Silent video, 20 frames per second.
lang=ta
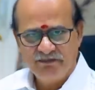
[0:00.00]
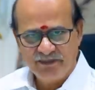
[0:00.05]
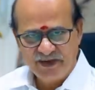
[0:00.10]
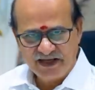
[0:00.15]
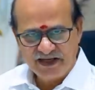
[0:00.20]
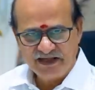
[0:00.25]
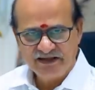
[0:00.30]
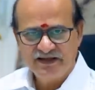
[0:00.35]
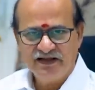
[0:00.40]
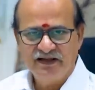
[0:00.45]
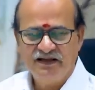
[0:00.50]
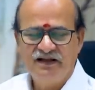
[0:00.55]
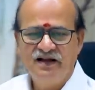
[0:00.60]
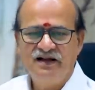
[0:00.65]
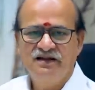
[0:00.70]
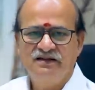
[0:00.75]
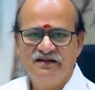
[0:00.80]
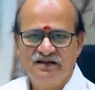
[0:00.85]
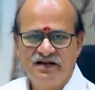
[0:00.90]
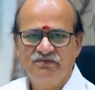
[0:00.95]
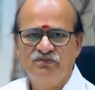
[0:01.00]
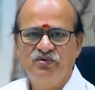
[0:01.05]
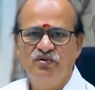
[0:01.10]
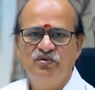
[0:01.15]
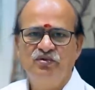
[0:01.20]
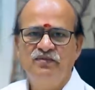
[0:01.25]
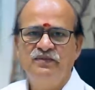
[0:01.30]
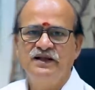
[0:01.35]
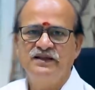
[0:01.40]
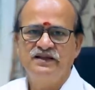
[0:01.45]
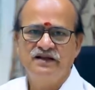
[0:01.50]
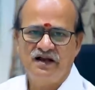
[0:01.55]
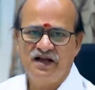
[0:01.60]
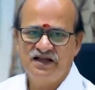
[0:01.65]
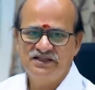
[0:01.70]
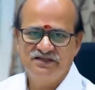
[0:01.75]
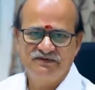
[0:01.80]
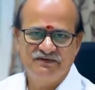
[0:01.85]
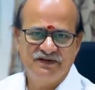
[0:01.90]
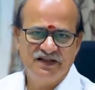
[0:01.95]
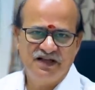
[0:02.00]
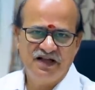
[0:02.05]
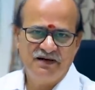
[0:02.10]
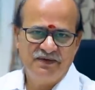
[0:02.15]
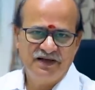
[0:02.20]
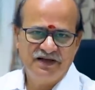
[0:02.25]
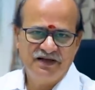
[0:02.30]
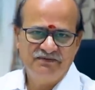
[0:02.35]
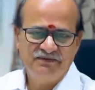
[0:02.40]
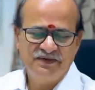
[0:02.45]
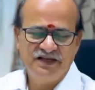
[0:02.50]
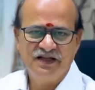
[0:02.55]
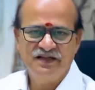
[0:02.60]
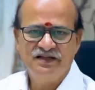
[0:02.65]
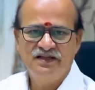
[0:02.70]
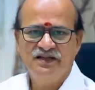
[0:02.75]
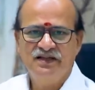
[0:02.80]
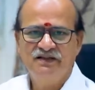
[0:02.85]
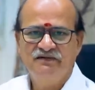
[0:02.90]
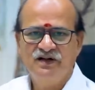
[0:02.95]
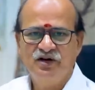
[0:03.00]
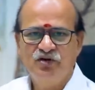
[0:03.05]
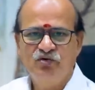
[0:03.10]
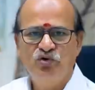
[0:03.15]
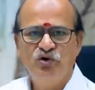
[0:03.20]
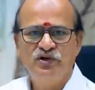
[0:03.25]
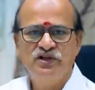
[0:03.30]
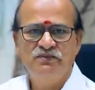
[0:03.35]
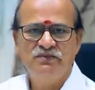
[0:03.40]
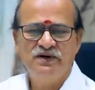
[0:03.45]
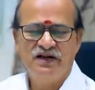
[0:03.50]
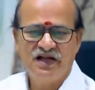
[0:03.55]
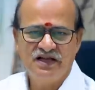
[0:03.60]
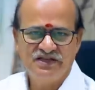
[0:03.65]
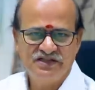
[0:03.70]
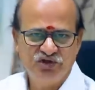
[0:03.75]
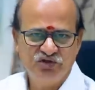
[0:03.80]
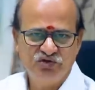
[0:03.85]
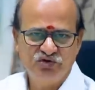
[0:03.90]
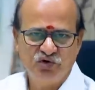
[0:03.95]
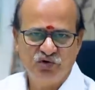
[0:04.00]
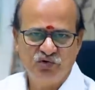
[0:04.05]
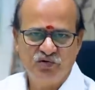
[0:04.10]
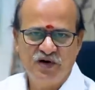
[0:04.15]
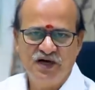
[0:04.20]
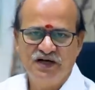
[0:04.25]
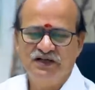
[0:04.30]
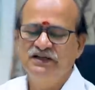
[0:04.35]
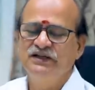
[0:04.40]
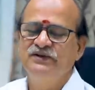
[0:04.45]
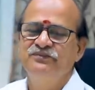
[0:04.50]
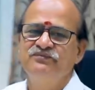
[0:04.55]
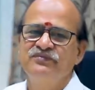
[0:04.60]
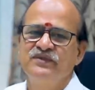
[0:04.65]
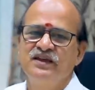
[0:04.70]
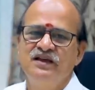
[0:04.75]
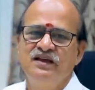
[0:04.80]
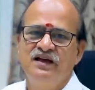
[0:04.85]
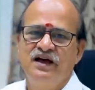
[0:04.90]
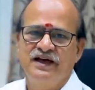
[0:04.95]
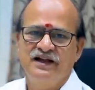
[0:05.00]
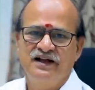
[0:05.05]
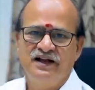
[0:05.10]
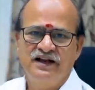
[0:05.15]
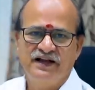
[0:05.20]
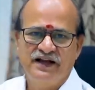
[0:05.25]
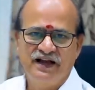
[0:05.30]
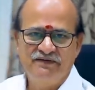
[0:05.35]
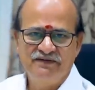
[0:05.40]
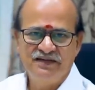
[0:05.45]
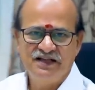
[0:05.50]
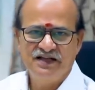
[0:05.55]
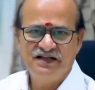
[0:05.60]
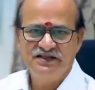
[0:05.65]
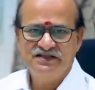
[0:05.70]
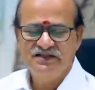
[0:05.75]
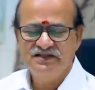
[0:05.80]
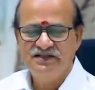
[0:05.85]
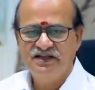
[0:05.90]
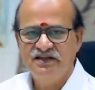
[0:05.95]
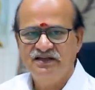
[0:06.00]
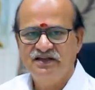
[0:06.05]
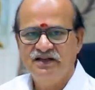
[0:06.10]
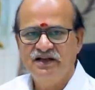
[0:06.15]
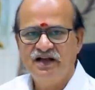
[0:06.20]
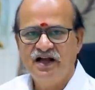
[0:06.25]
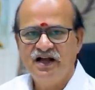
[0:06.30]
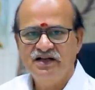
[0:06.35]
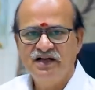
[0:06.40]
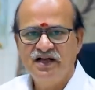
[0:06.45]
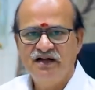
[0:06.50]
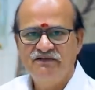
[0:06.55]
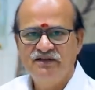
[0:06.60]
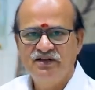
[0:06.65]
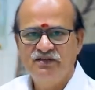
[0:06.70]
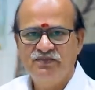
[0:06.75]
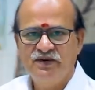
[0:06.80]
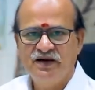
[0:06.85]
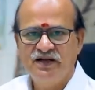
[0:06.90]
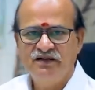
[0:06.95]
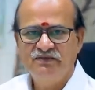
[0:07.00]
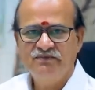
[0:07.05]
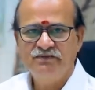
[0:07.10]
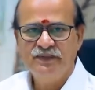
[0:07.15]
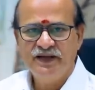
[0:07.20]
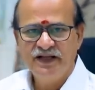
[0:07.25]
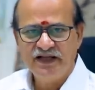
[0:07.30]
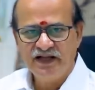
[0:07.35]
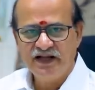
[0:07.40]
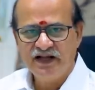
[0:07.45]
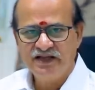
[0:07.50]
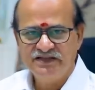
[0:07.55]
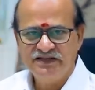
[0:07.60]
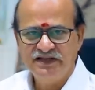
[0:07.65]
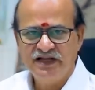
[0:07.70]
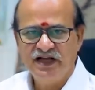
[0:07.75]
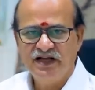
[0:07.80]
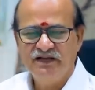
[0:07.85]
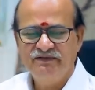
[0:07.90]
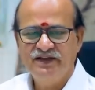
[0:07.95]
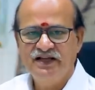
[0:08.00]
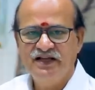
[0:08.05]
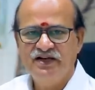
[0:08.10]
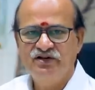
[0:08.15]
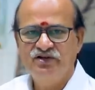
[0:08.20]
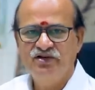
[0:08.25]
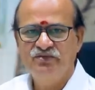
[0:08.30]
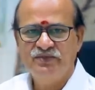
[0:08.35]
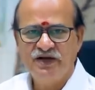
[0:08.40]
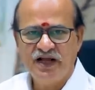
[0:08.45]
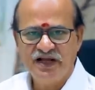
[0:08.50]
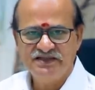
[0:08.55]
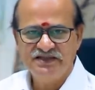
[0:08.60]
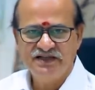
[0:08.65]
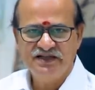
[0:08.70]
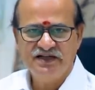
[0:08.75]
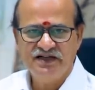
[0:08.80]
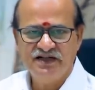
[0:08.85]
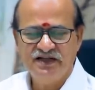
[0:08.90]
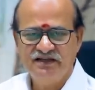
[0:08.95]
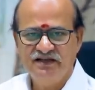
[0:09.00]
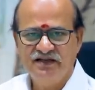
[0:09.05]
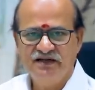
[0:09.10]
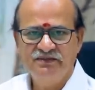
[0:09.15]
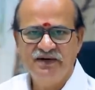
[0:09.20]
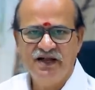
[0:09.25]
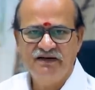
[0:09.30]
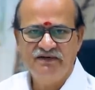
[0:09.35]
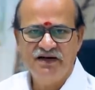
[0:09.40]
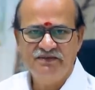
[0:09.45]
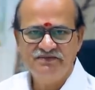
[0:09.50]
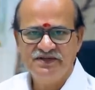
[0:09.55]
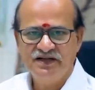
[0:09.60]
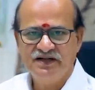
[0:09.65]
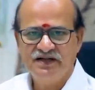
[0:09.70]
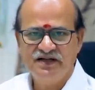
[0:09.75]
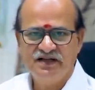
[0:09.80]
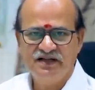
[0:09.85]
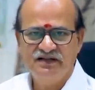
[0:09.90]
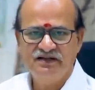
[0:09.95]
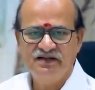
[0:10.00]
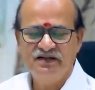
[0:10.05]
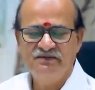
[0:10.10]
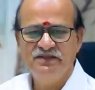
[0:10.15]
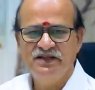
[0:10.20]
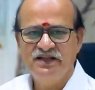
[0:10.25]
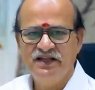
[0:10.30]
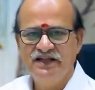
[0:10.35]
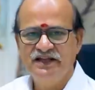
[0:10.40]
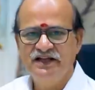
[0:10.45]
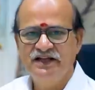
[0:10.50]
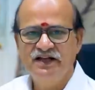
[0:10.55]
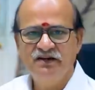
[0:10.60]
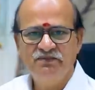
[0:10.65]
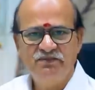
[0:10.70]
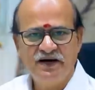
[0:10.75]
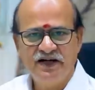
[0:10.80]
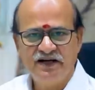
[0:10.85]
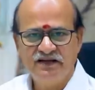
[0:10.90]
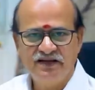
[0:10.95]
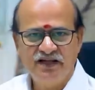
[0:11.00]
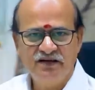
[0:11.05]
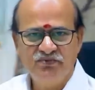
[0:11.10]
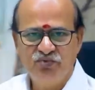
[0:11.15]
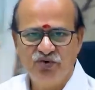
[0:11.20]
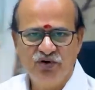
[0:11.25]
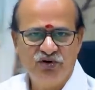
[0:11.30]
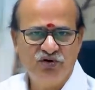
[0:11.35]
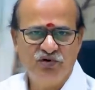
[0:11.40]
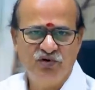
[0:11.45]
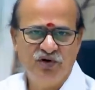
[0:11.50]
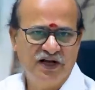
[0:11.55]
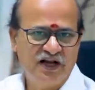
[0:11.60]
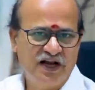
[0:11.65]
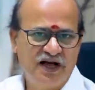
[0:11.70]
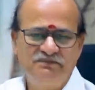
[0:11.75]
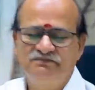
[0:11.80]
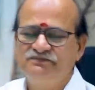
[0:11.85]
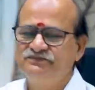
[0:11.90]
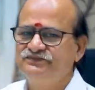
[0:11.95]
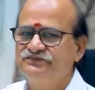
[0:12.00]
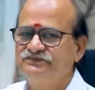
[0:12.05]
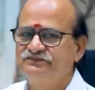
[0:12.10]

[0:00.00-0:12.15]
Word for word: மீனத்தில் தான் திரும்பவும் அந்த ராசி வந்து அமையும் இதைத்தான் அந்த வர்க்கோத்தம ராசின்னு சொல்லுவாங்க அதனால் ரேவதி நட்சத்திரத்தின் நான்காவது பாதம் மீன ராசியாகவே இருக்கும் ராசி கட்டத்திலும் நவாம்ச கட்டத்திலும் இதை நீங்கள் பார்த்தால் புரிந்து கொள்ளலாம்